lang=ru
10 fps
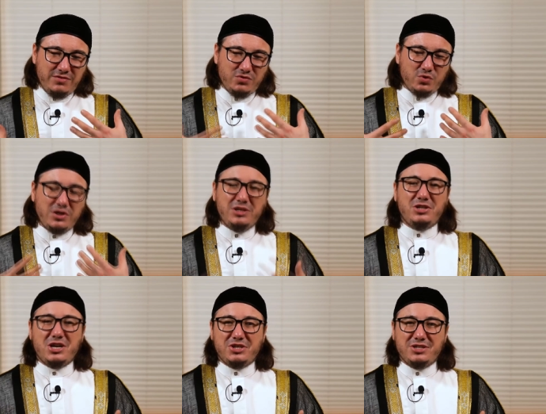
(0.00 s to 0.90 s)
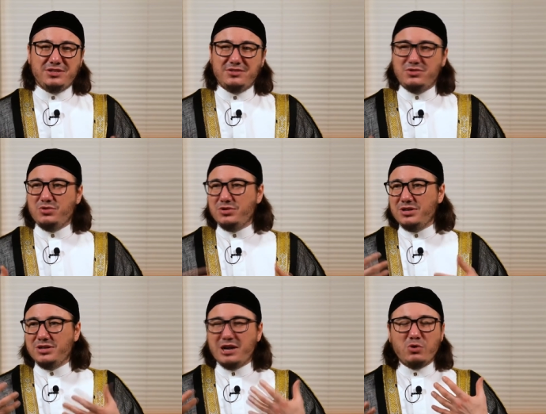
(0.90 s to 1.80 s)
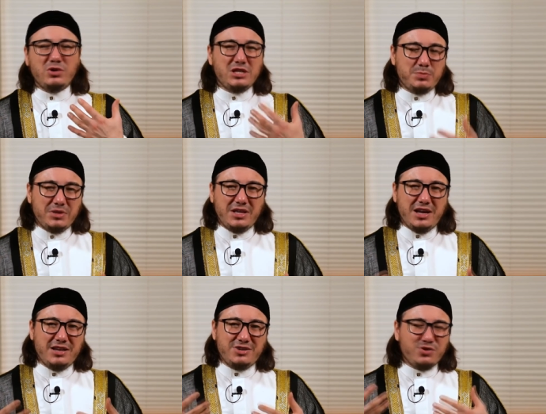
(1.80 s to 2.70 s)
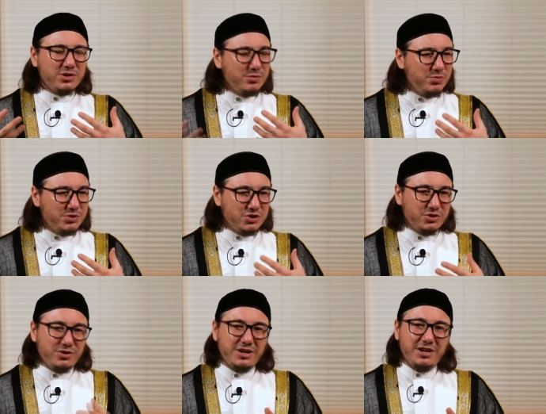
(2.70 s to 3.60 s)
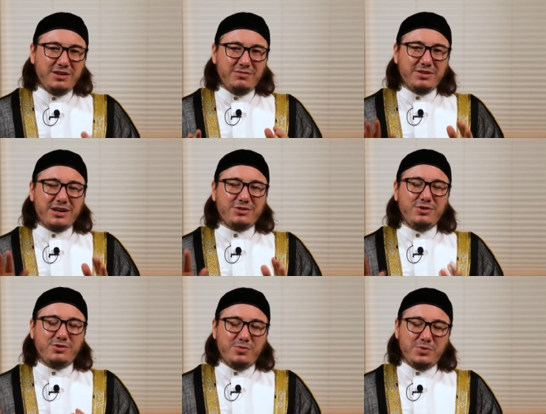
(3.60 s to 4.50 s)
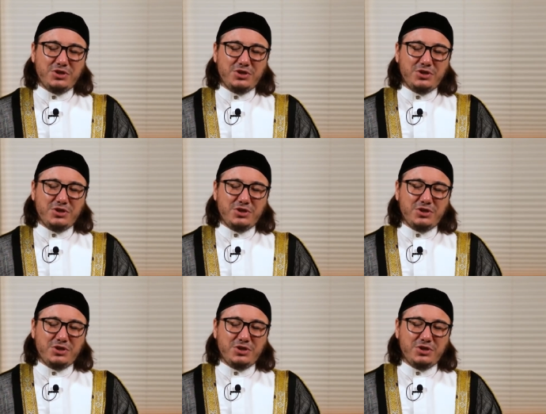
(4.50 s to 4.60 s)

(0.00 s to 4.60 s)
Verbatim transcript: внутри тяжесть, кто-то какое-то испытание, что-то ему тяжело, вот как только он